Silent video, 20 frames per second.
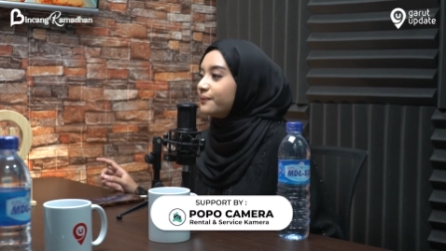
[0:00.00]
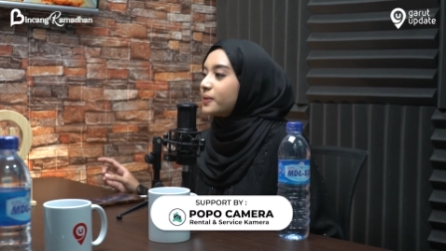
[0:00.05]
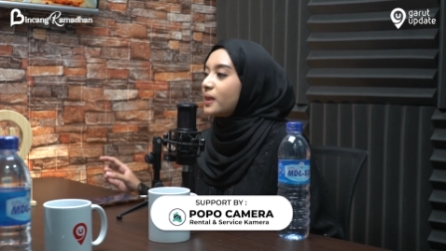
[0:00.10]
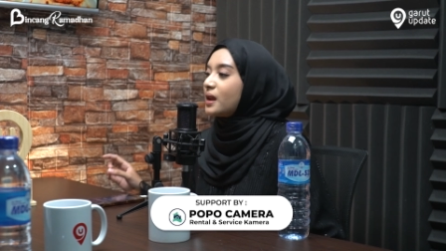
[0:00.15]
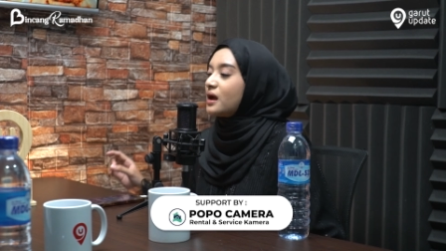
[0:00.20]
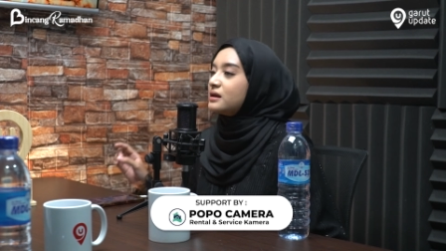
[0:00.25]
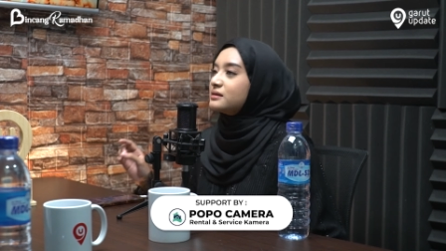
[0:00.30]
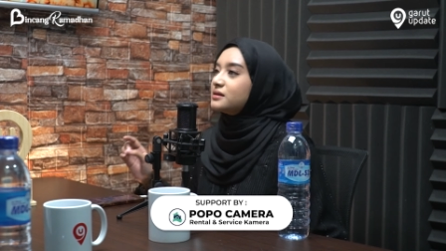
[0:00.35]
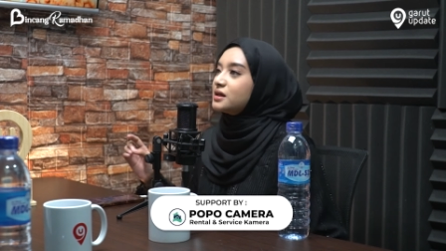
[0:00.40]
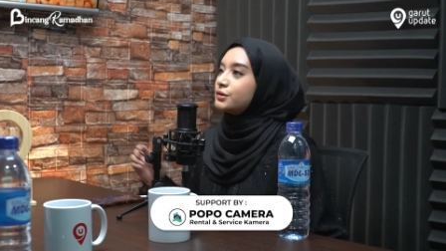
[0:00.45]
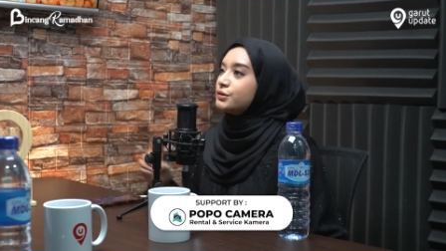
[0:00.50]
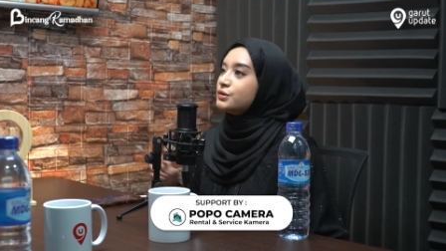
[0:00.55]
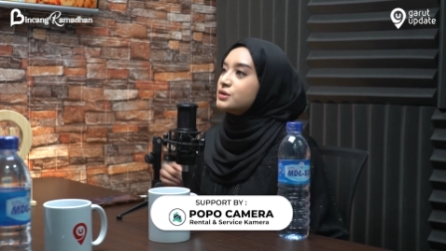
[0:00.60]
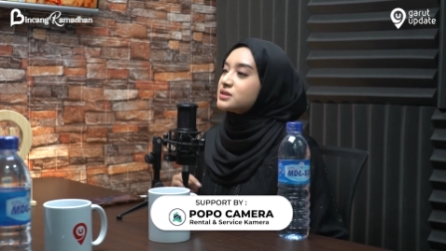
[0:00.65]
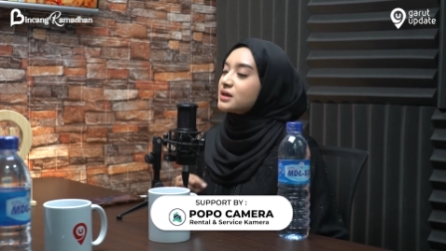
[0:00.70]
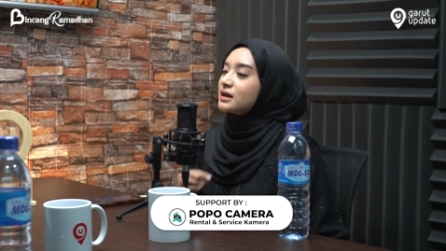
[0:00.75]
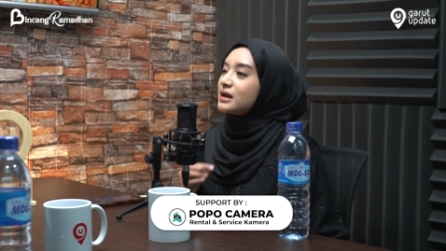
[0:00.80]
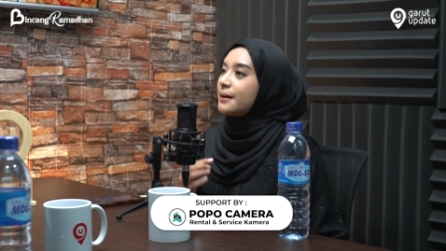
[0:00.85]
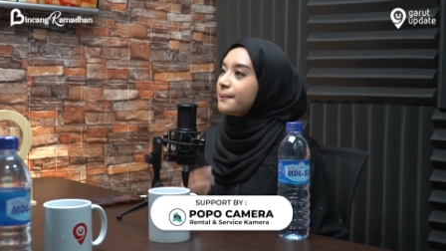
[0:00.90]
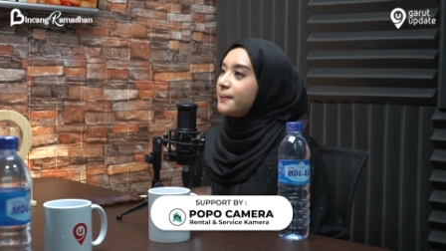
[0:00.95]
Hmm.
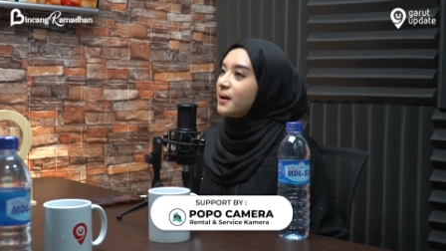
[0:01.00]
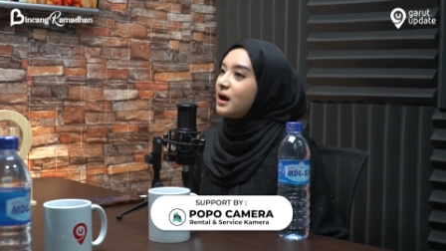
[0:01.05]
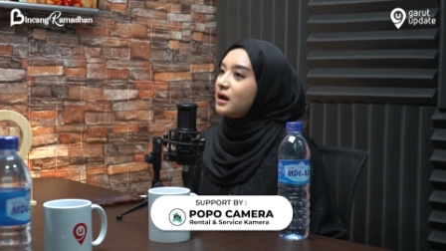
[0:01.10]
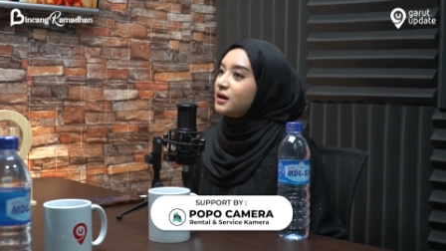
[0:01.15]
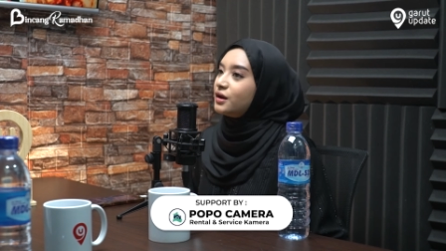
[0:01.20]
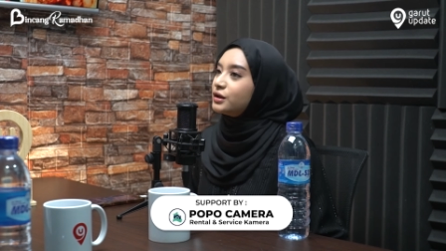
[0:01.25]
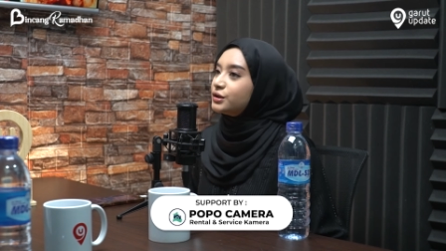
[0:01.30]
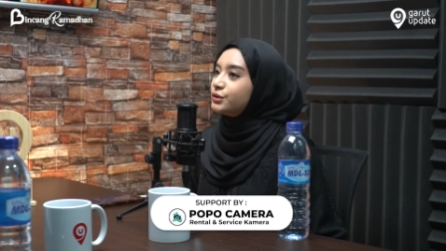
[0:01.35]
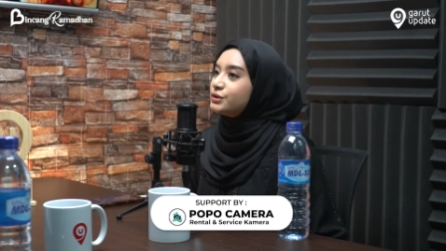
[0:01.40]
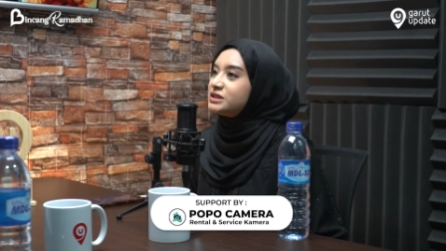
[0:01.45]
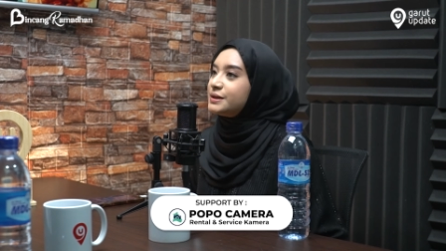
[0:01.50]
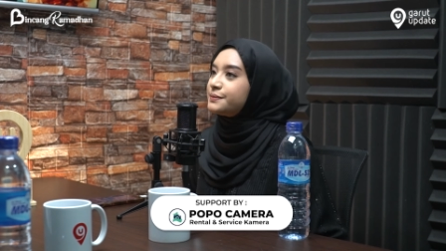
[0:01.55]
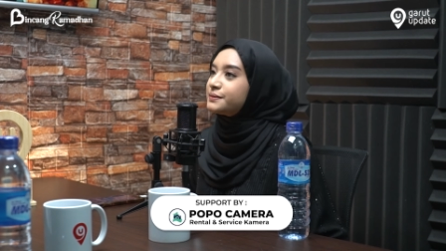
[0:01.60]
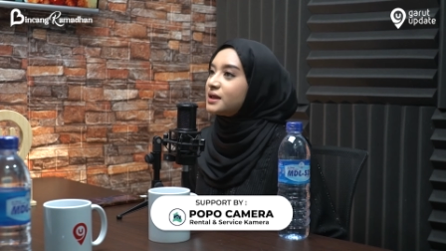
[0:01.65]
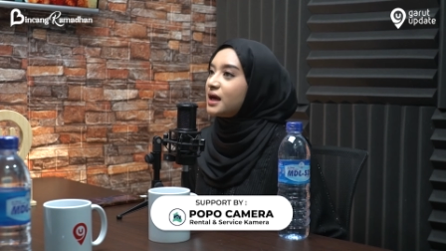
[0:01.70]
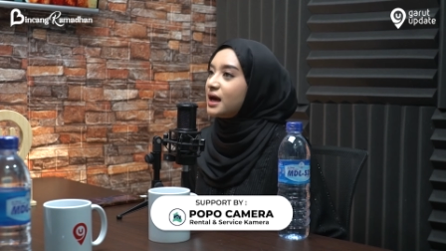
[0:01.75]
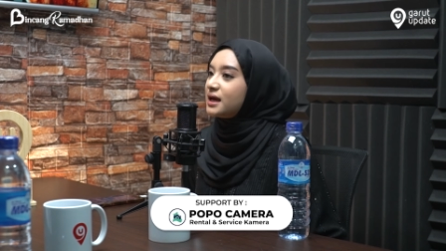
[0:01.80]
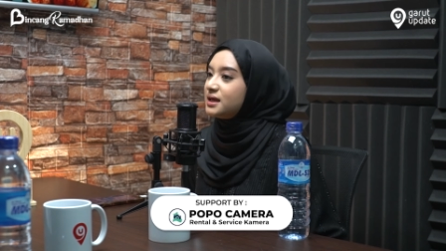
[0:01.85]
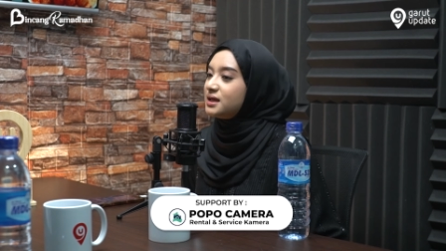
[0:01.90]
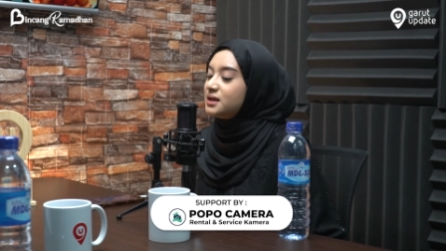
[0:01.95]
Terus kenapa Allah tuh
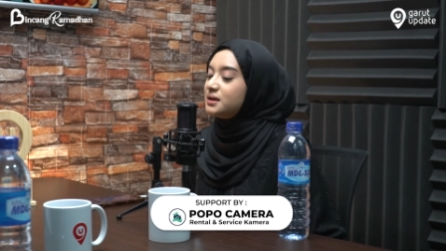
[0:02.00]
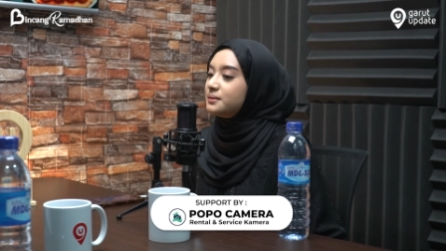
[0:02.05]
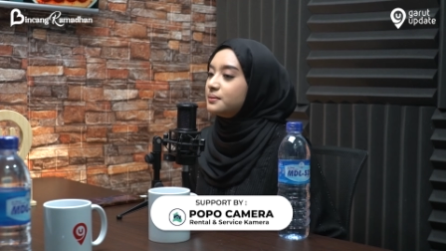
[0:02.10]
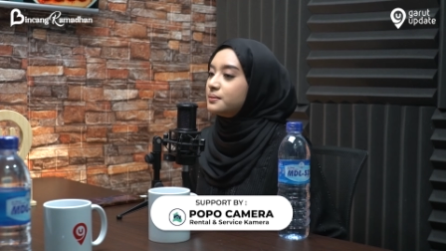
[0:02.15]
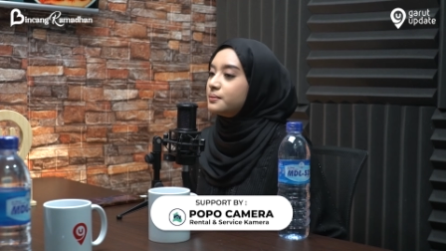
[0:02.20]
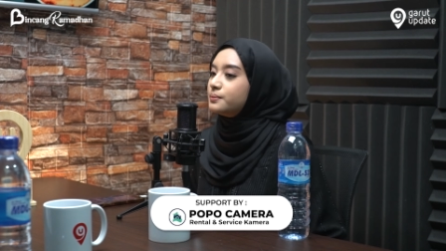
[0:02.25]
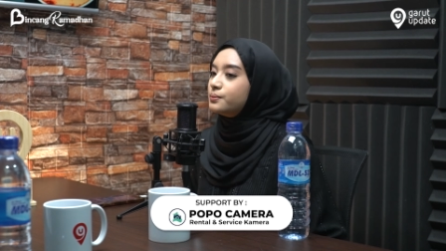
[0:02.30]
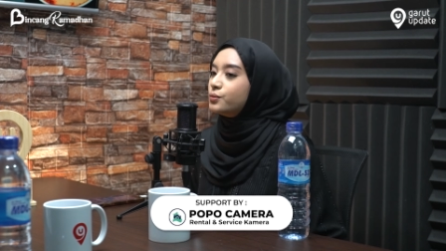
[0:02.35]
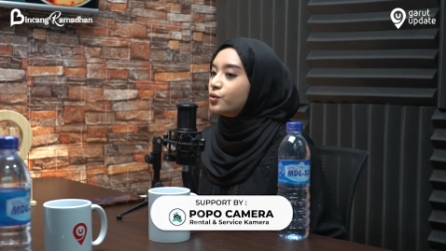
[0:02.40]
ciptain